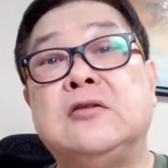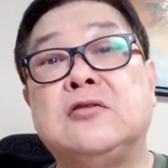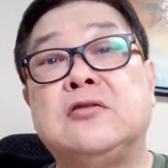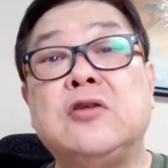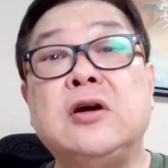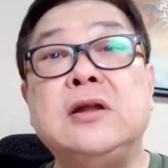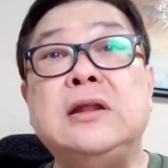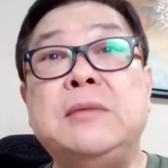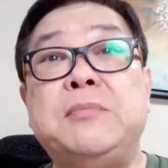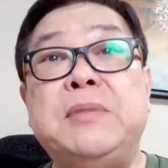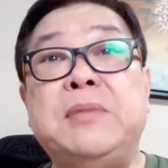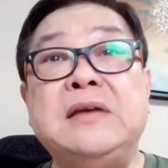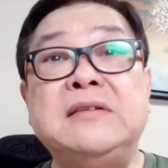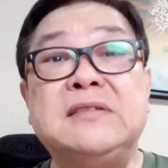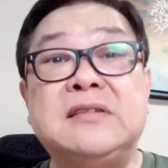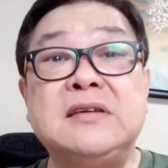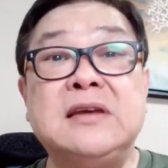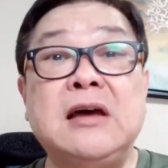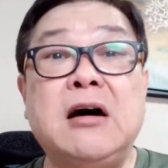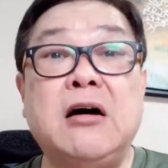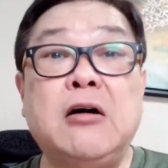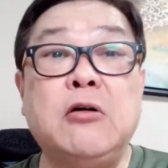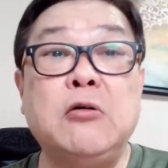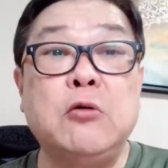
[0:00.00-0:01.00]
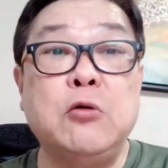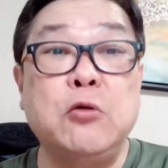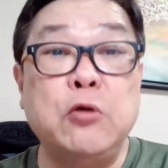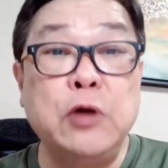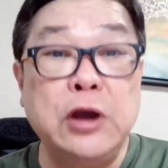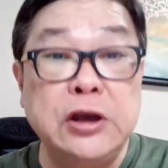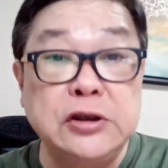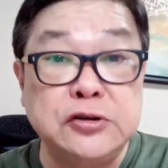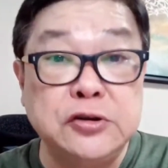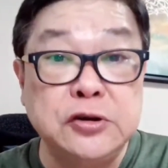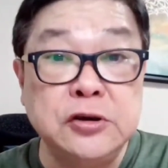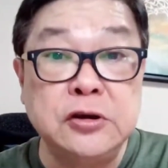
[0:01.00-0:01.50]
所以你平时要
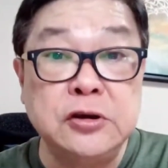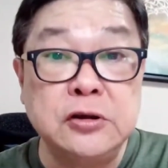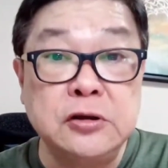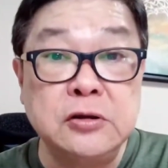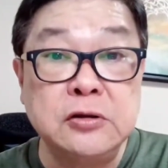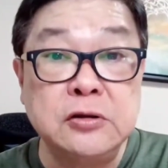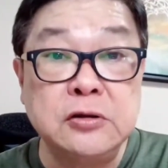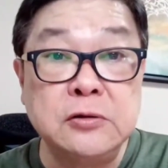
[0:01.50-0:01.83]
回去